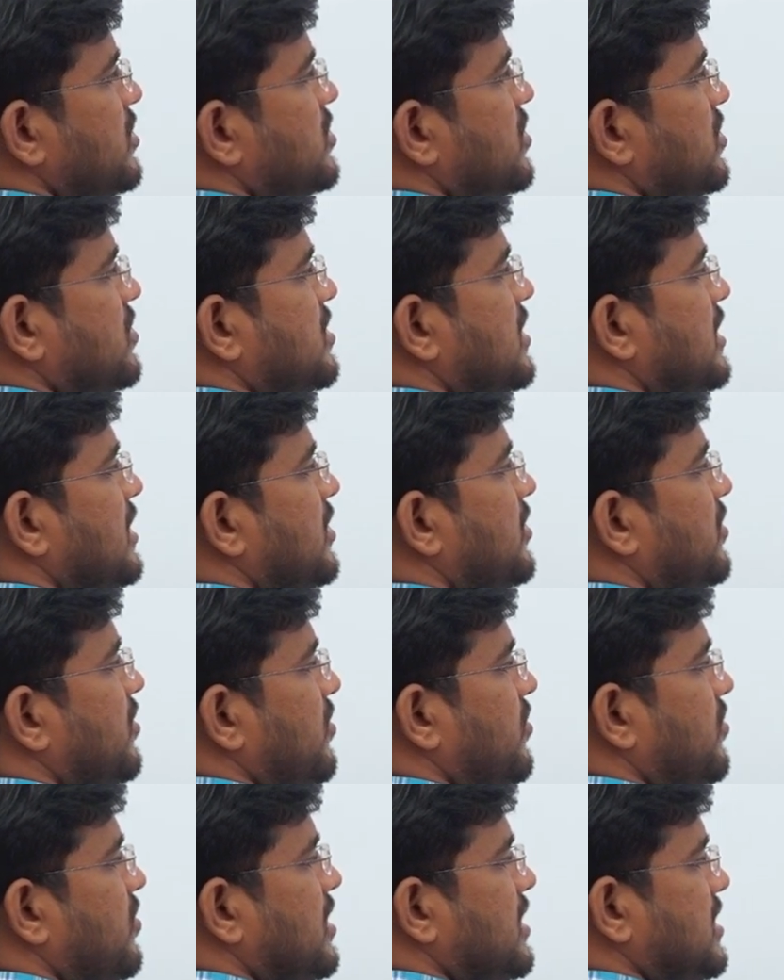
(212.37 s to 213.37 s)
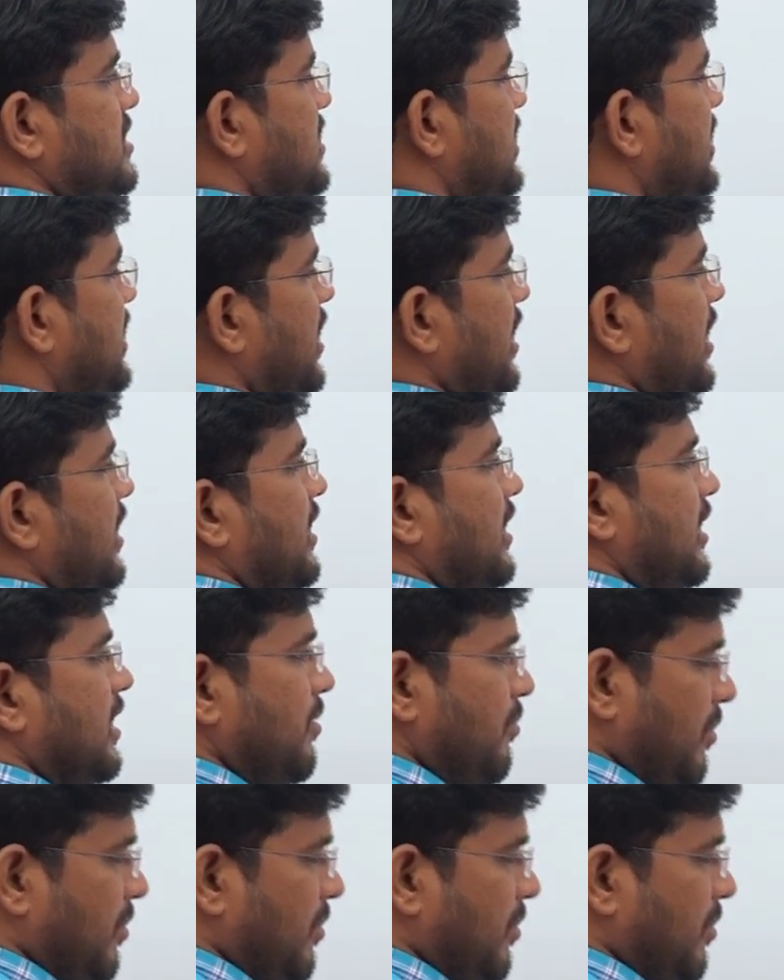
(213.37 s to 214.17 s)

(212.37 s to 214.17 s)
సో సింక్రోనస్ జనరేటర్కి